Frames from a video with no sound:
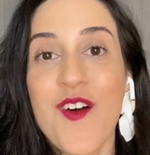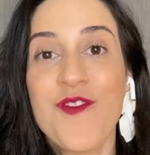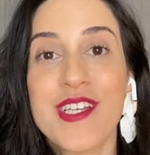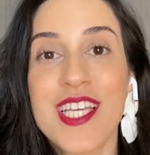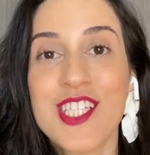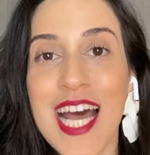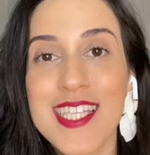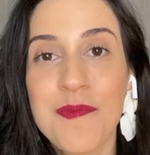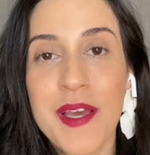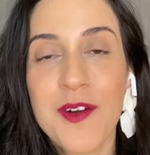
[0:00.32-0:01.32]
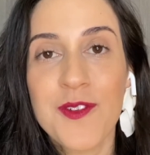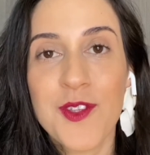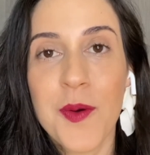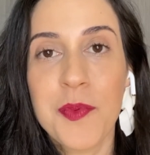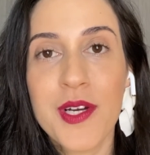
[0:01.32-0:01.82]
Você já se
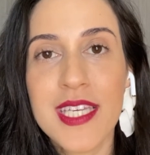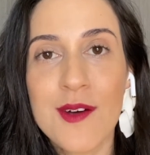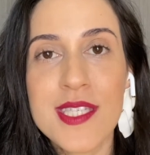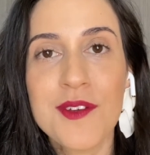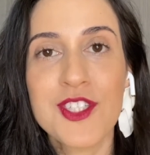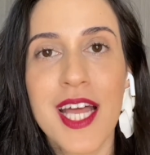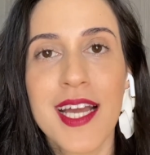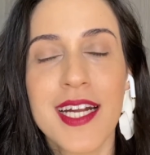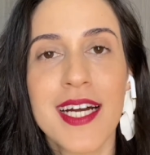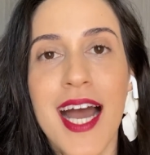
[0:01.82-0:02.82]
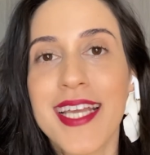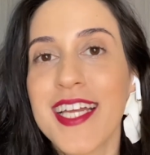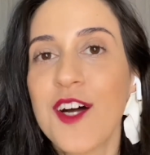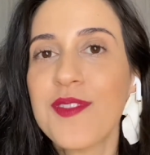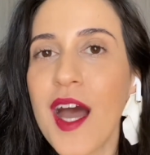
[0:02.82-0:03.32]
perguntou por que o seu Instagram ainda
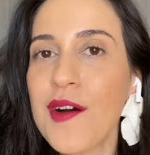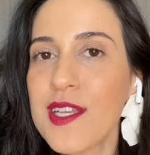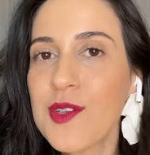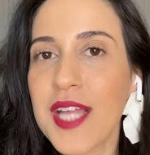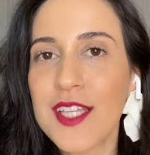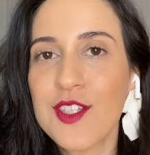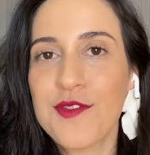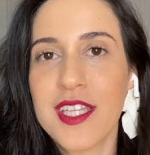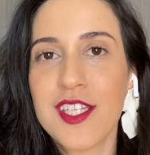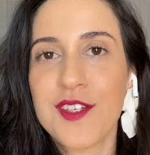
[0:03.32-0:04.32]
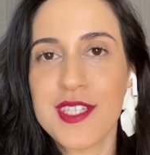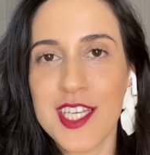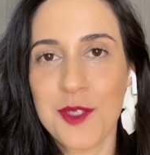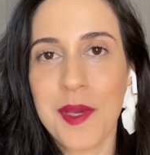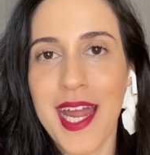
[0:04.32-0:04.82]
não dá o resultado de vendas que você
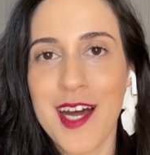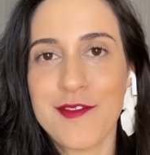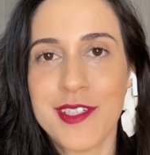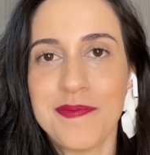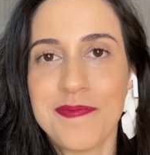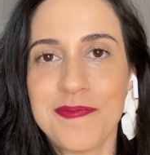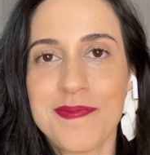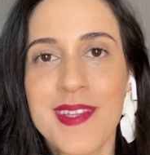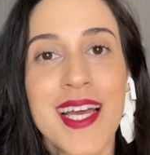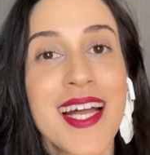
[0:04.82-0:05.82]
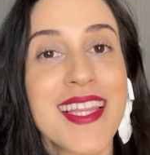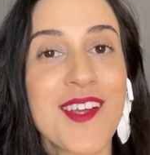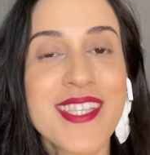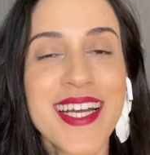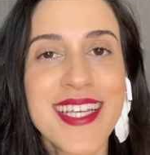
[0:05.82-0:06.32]
esperava?
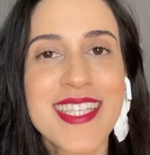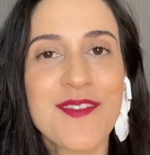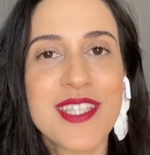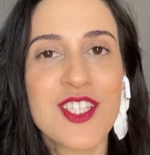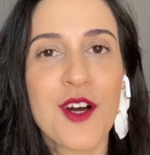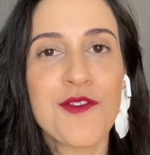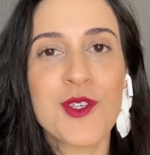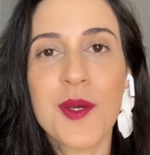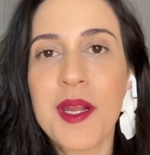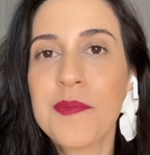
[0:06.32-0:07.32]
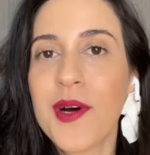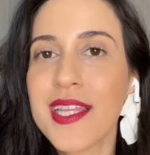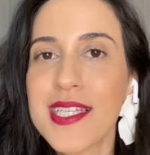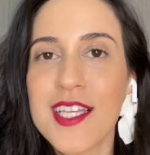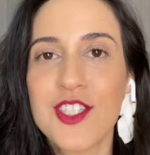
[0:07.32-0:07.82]
Tenho certeza que você já ouviu sobre a
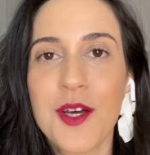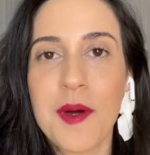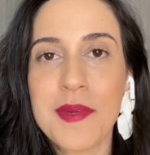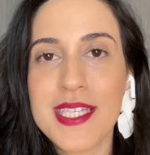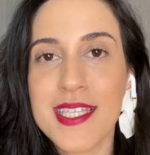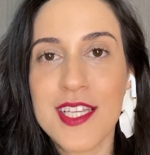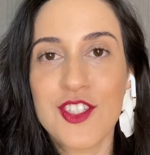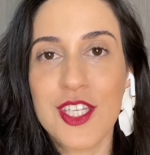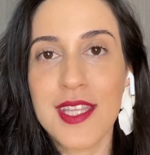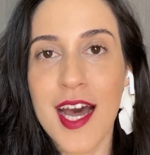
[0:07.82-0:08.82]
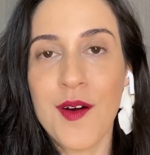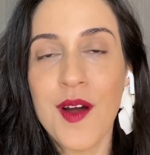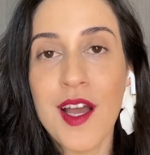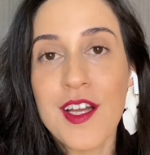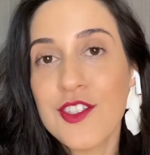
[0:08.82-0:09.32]
importância de ter uma presença
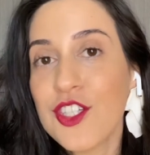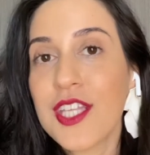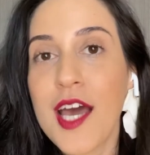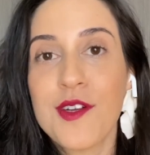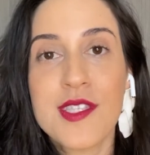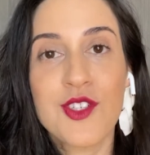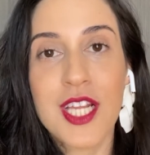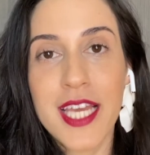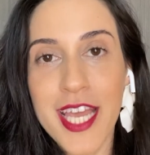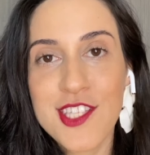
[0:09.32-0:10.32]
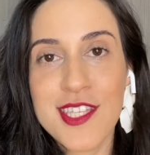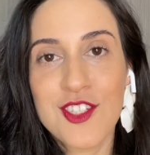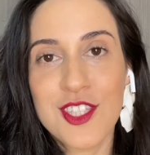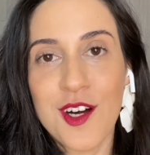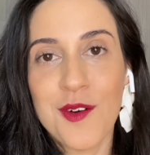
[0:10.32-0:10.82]
digital, de estar onde seus clientes
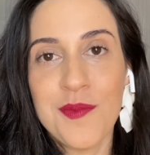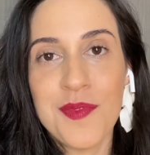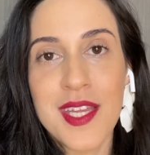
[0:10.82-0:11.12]
estão.